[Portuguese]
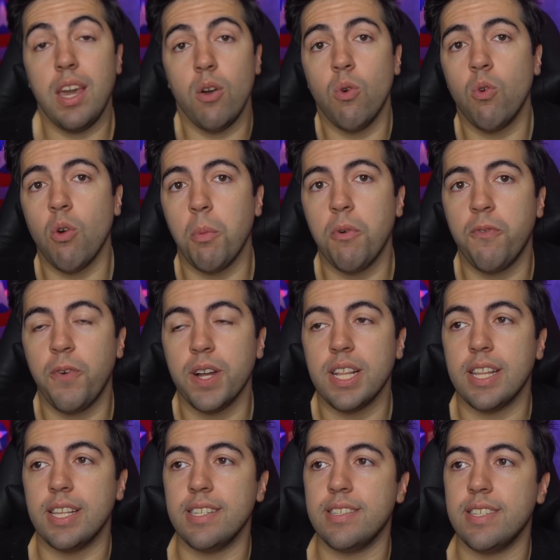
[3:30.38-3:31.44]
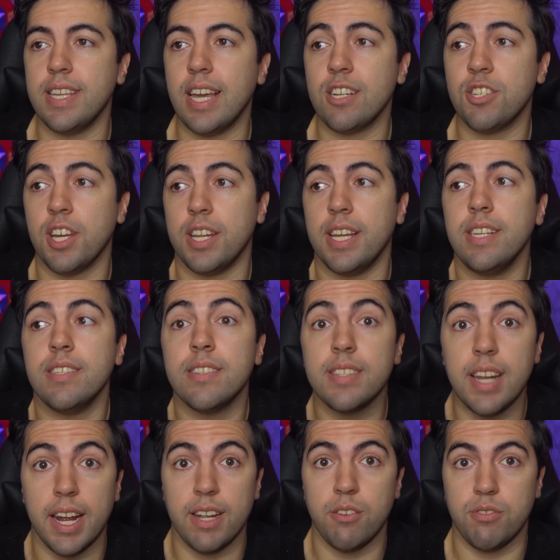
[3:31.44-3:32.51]
eu, como fã da DC, acharia
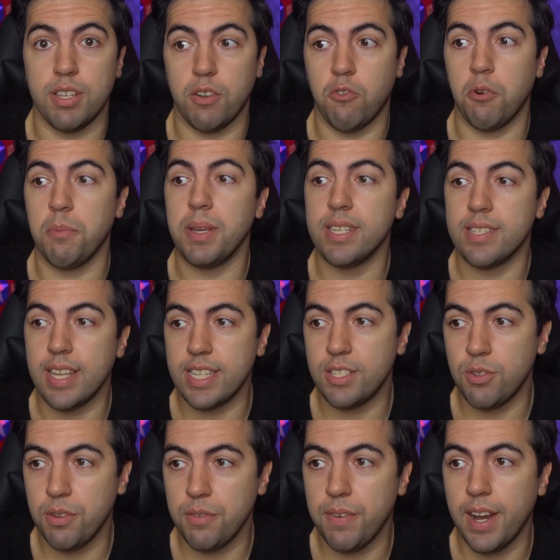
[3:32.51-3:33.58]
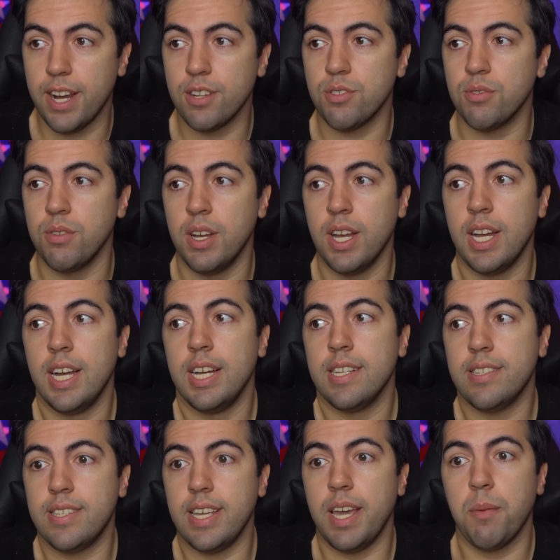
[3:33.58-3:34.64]
estranho você começar esse universo
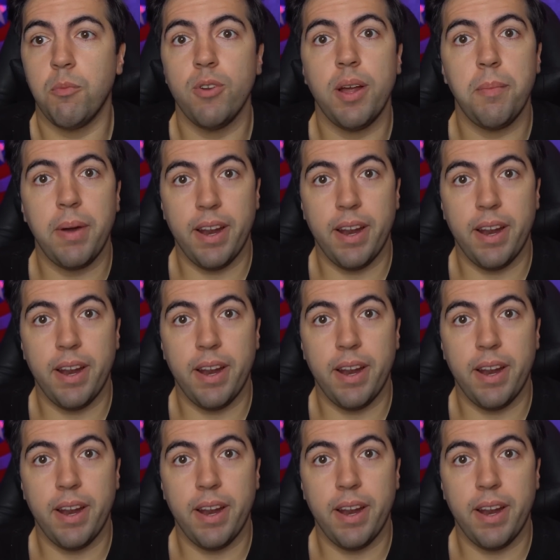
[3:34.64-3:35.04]
sem a Mulher